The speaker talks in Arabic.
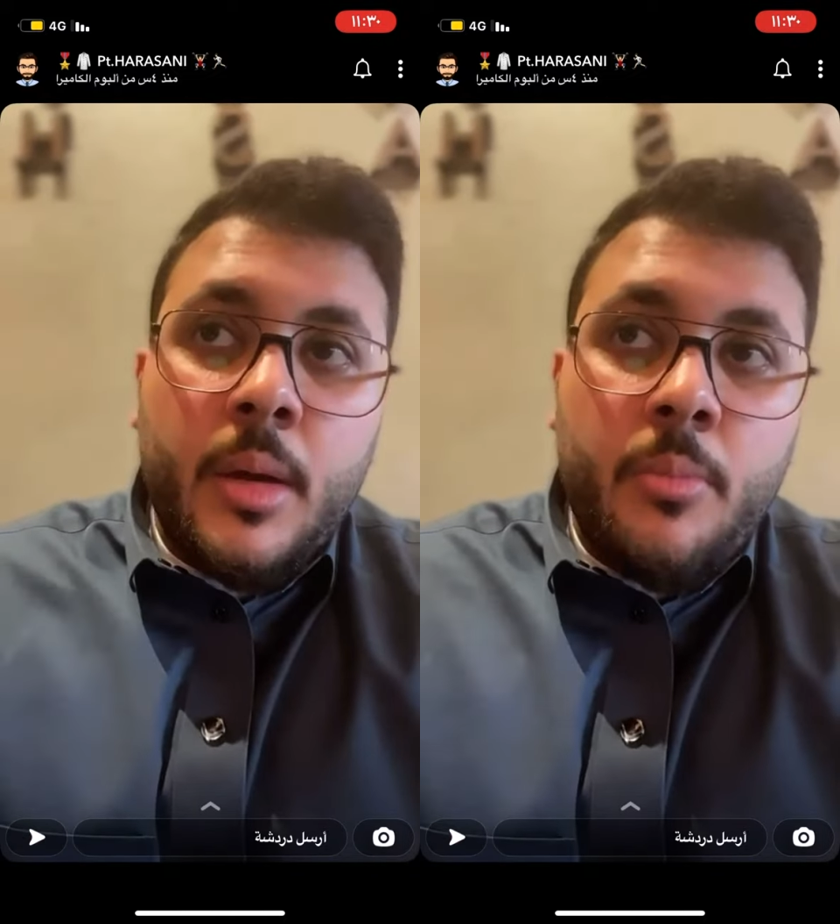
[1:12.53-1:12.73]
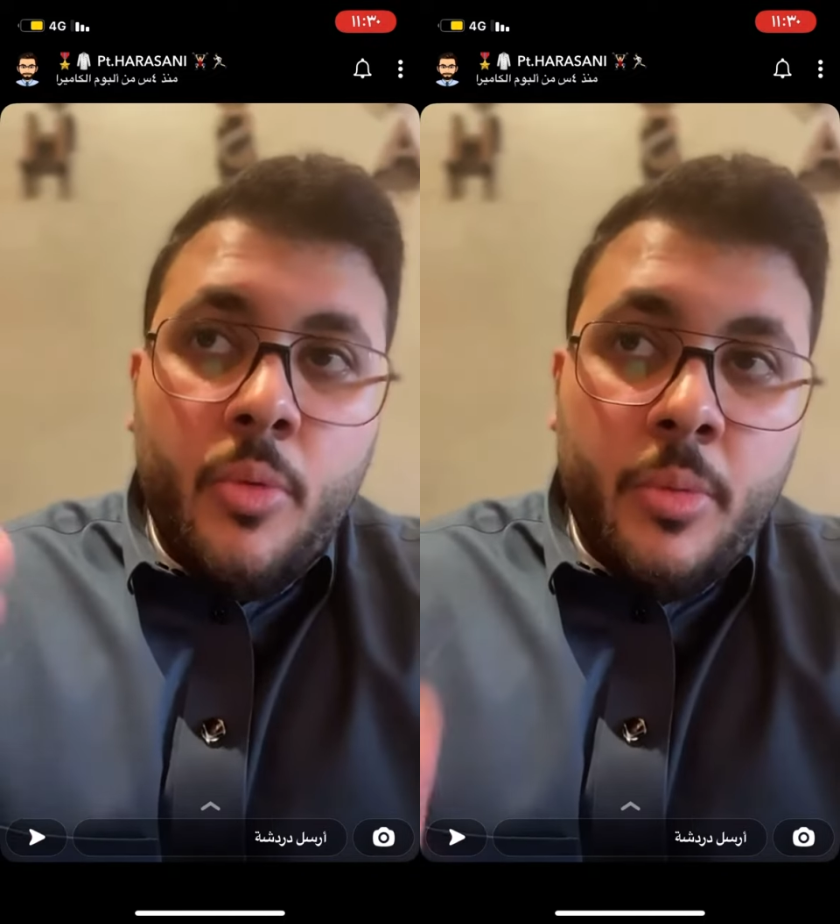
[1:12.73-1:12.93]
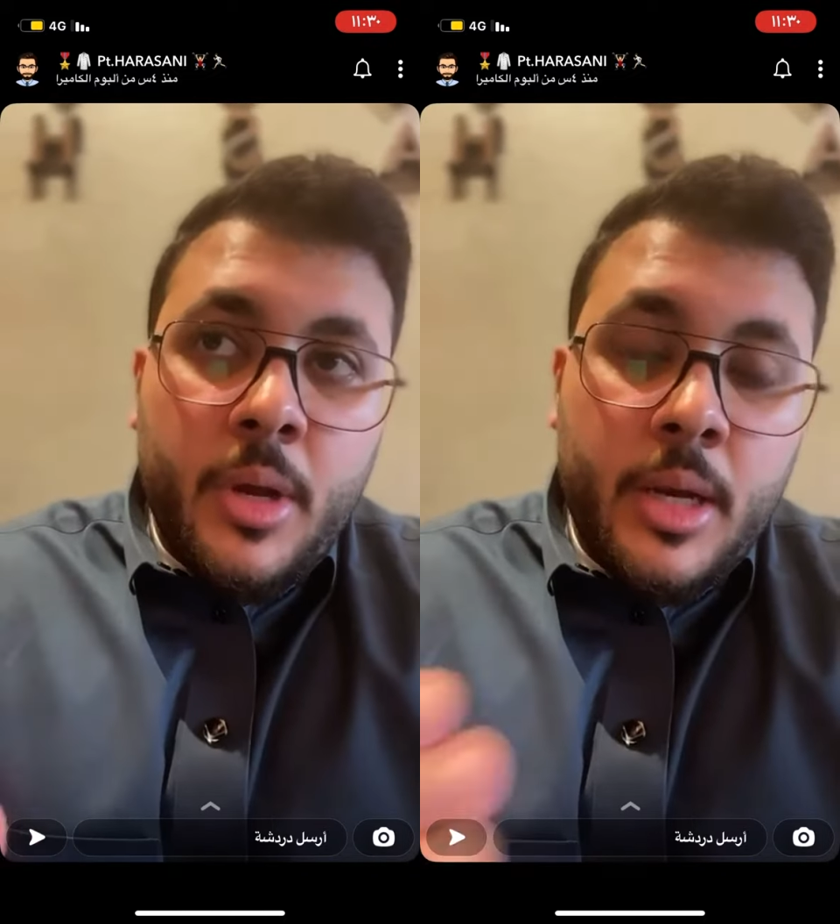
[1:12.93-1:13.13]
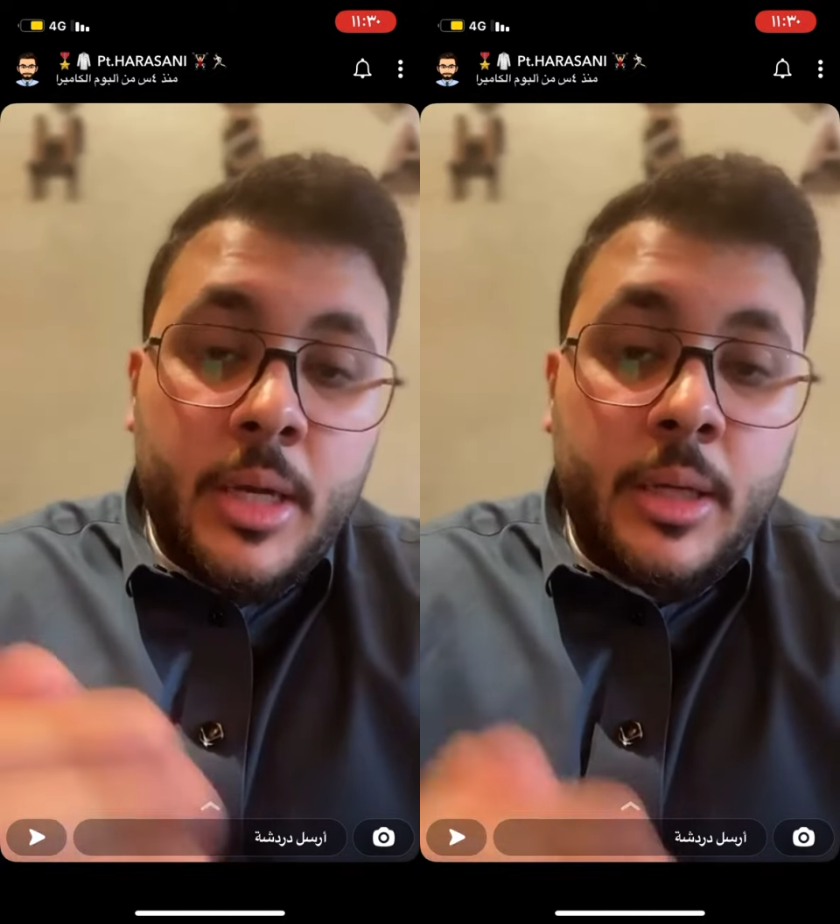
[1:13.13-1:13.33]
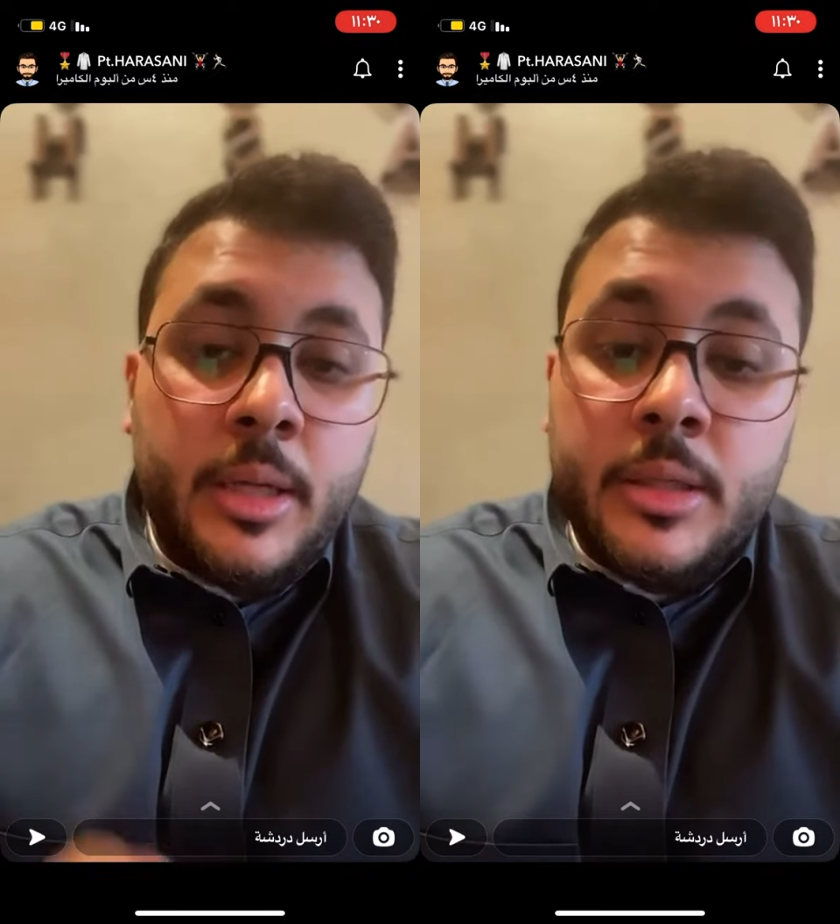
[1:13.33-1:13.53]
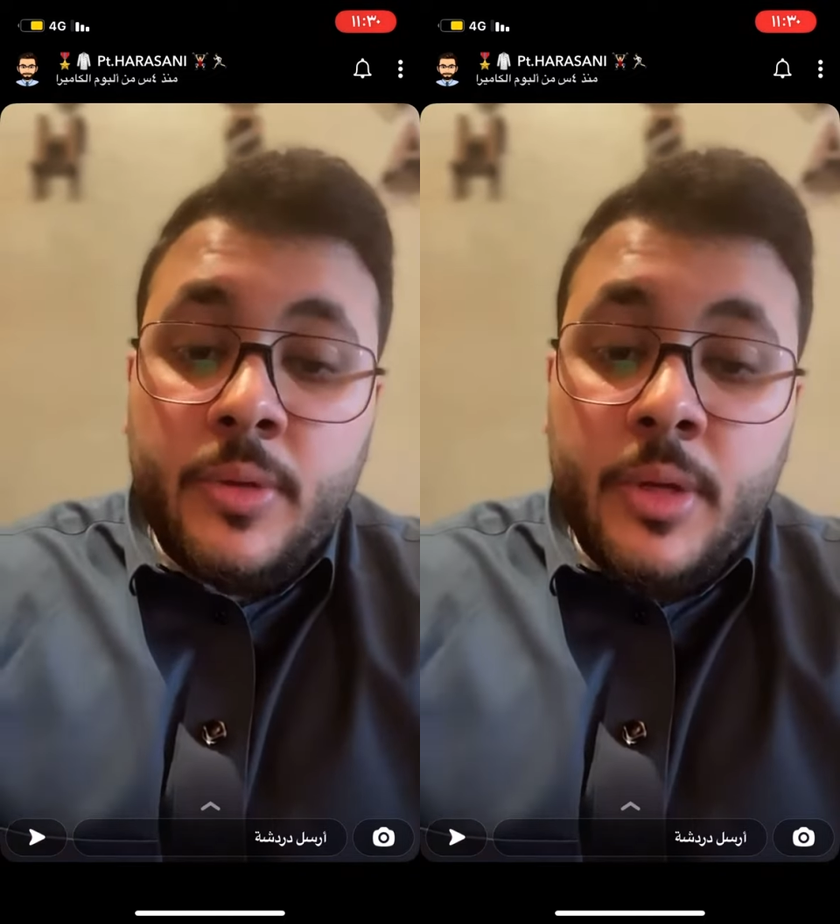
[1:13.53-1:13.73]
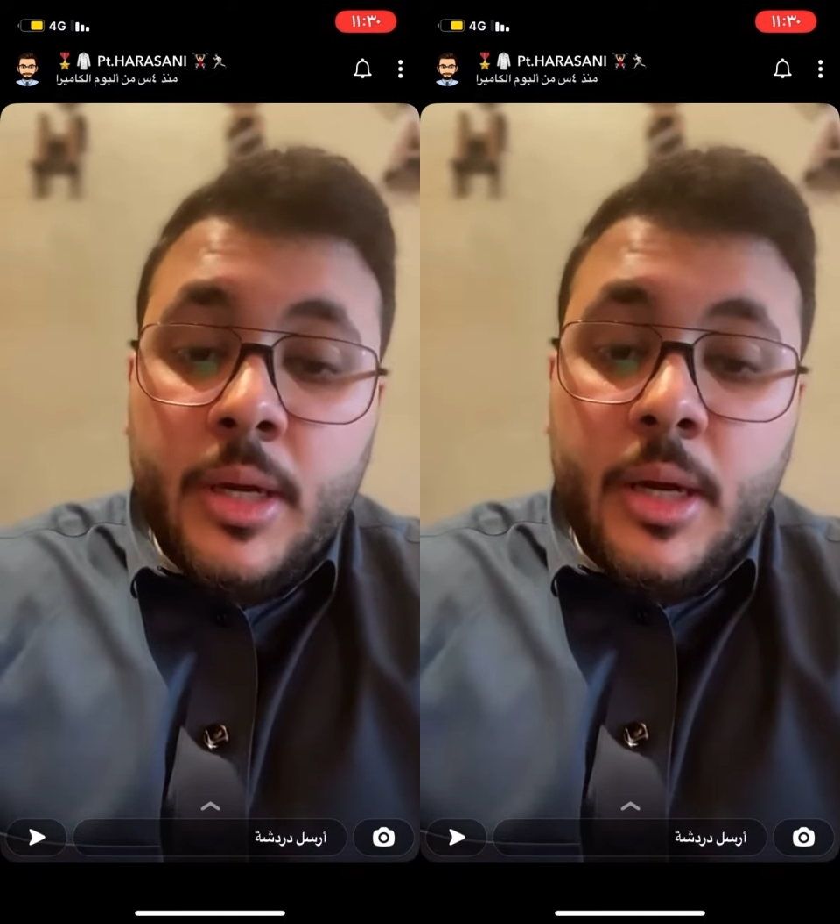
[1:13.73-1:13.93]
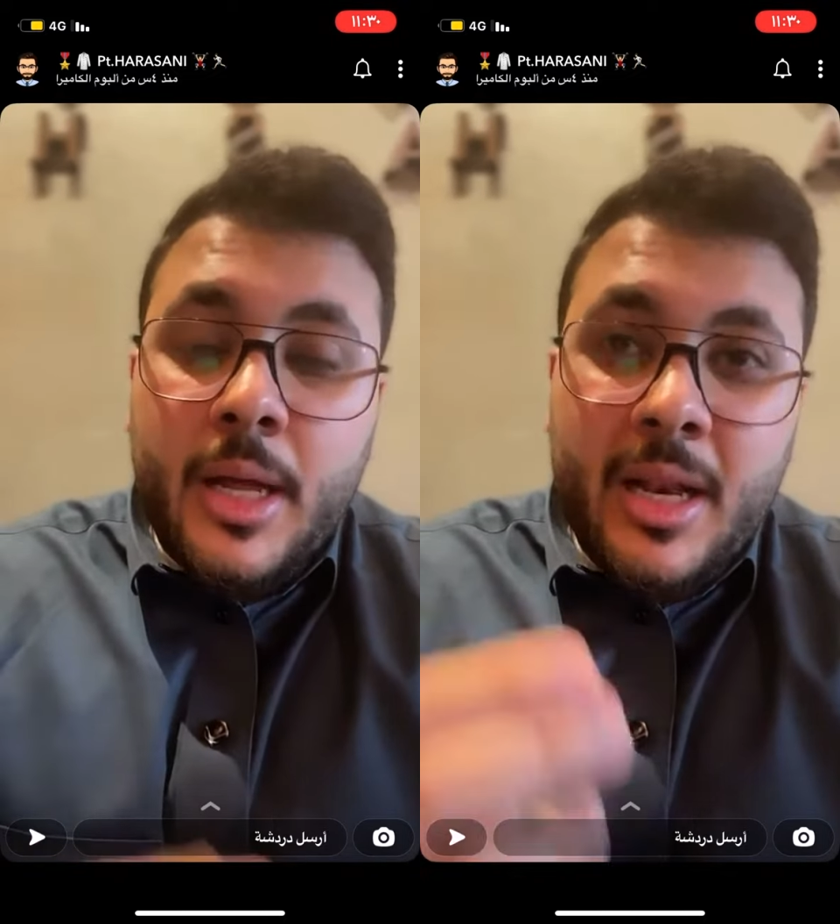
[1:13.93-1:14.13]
ممكن نحتاج فيها